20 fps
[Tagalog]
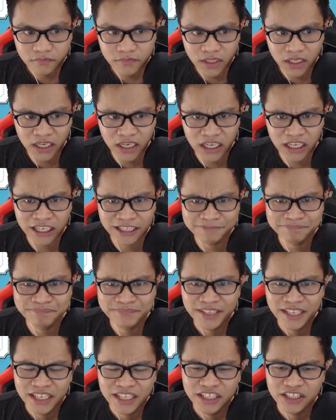Um,
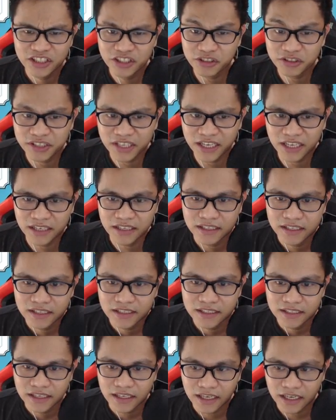yun nga,
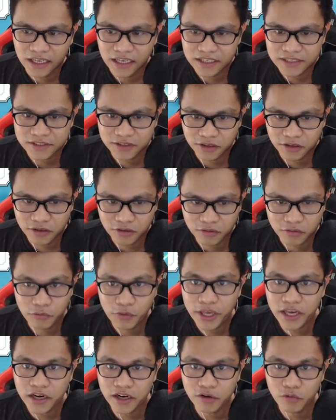Uh, so,
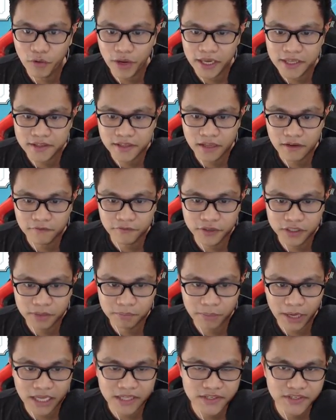we are waiting for the
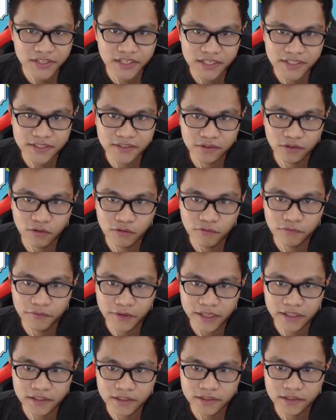Banshee
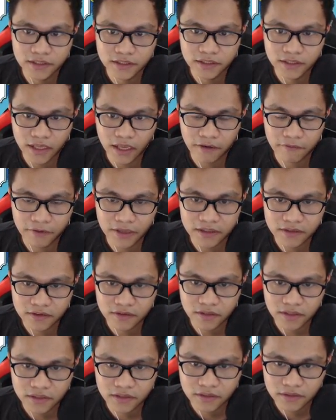Snowfield event
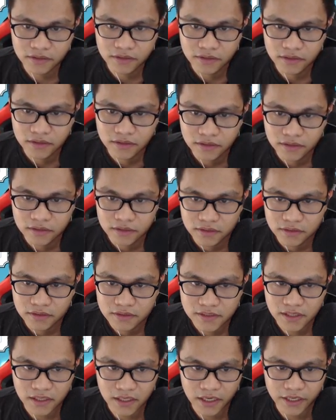
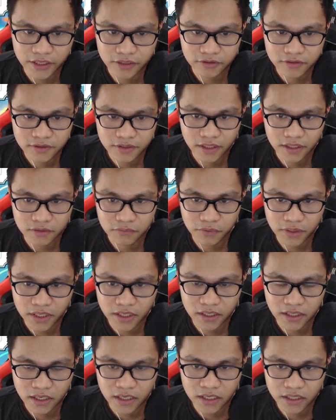sa ngayon and we
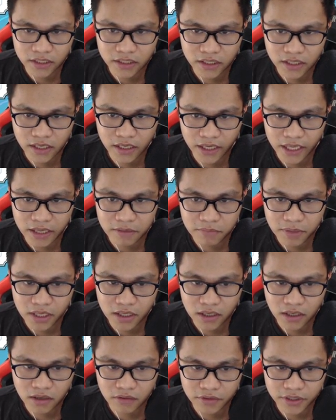are
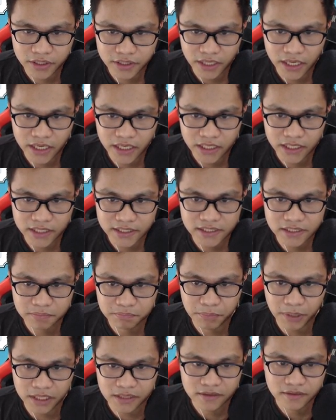claiming our daily
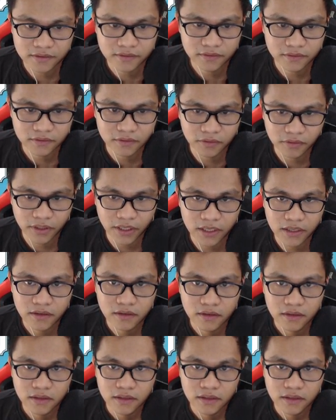spin. Okay.